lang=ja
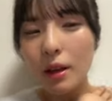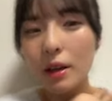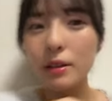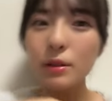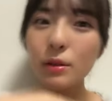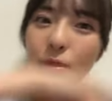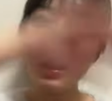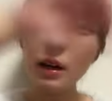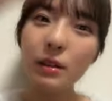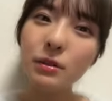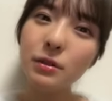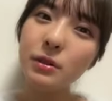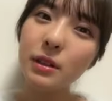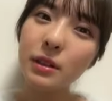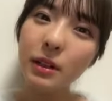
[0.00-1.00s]
そう半
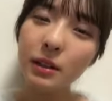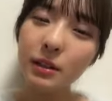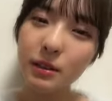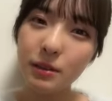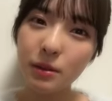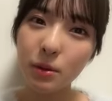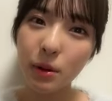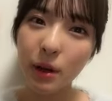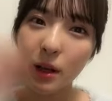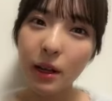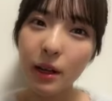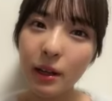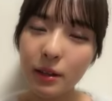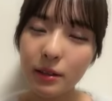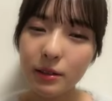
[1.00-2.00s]
袖なんですこ
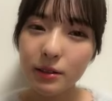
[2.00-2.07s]
れ